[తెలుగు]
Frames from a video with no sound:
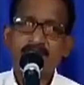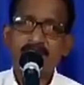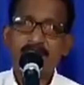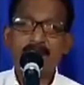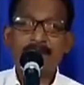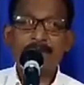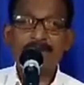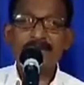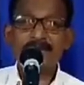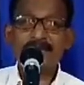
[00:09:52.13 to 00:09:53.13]
దేవుడు
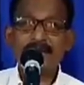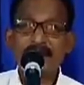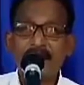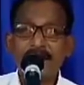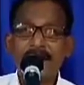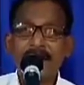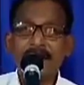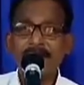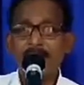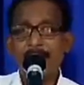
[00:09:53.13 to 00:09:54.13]
చేసిన కార్యాలు
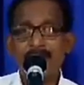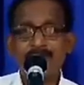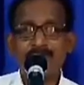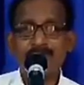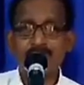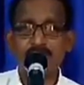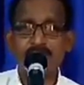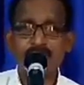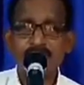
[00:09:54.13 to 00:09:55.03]
జ్ఞాపకం తెచ్చుకోవాలి